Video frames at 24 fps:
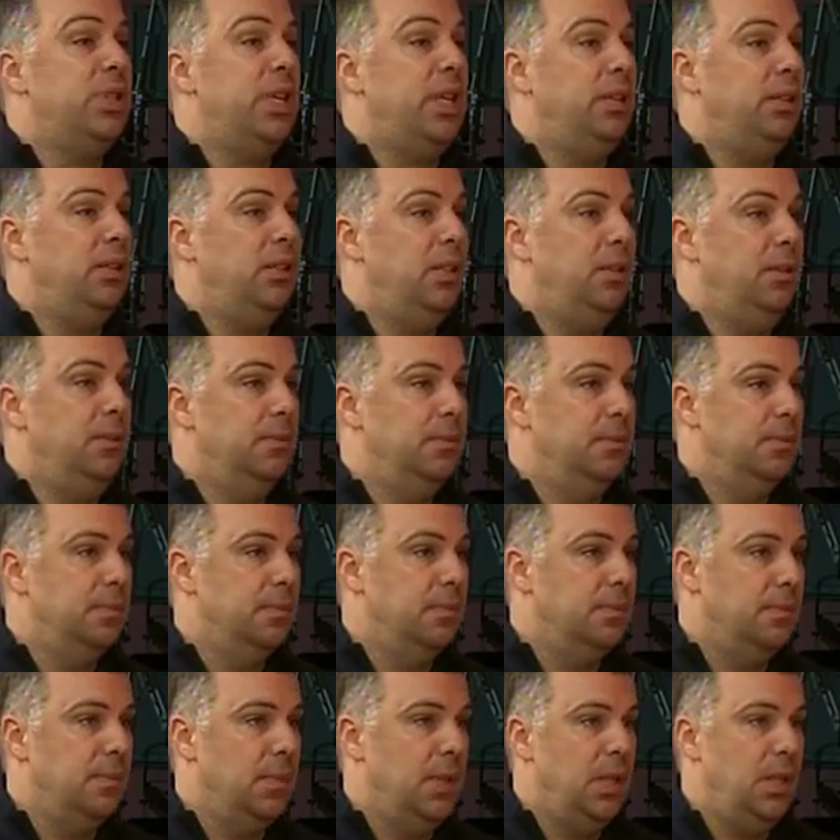Saguenay.
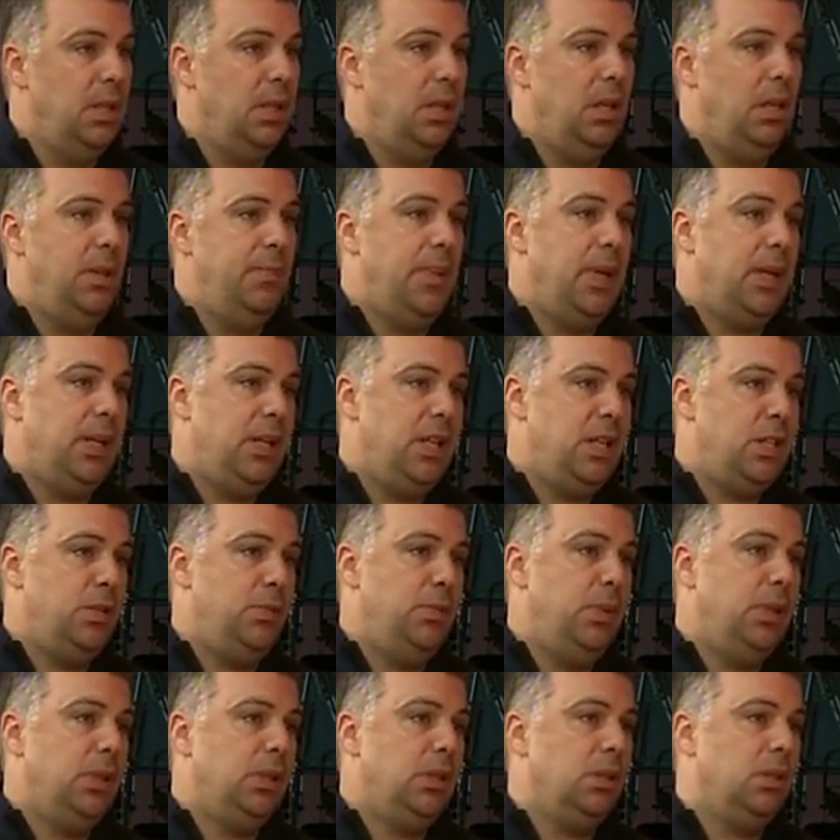OK. Et par la
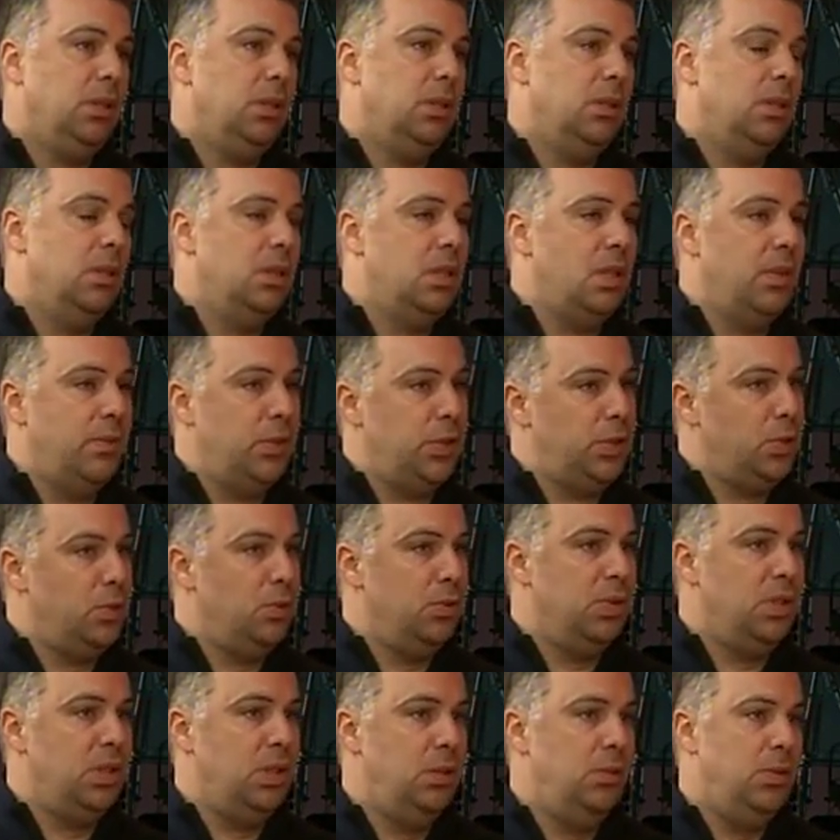suite, ça va se
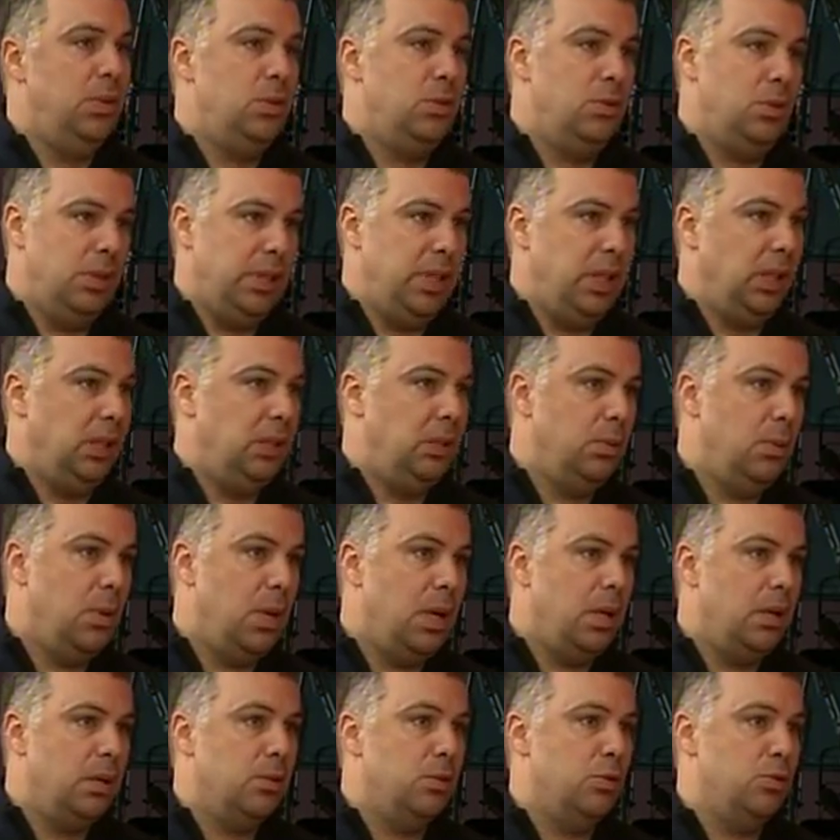continuer sur le
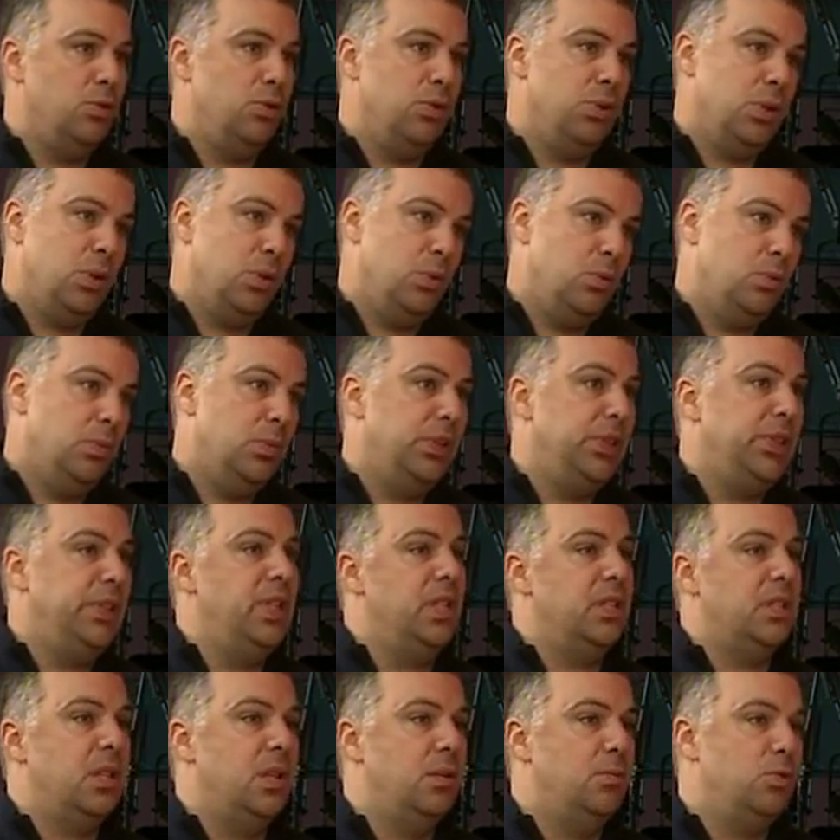territoire jusqu'au mois de
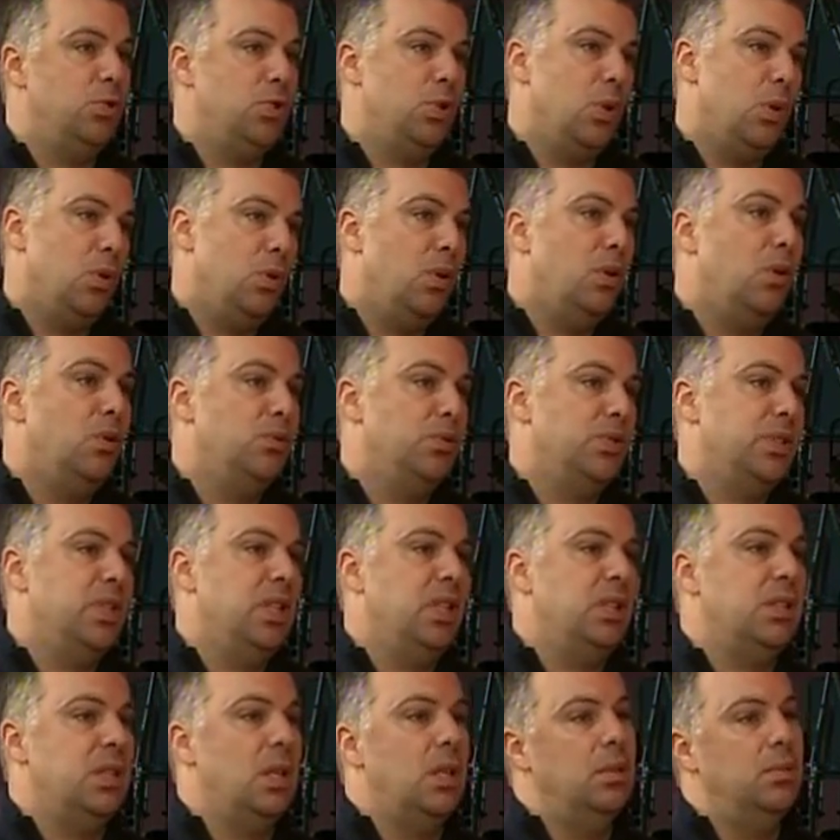décembre, jusqu'au 11
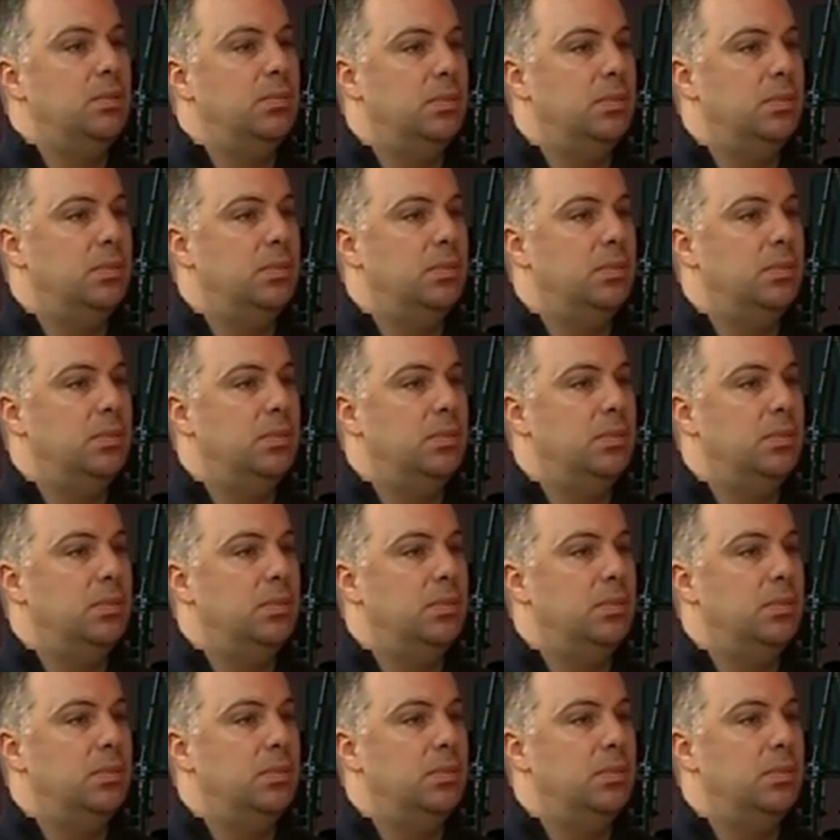décembre.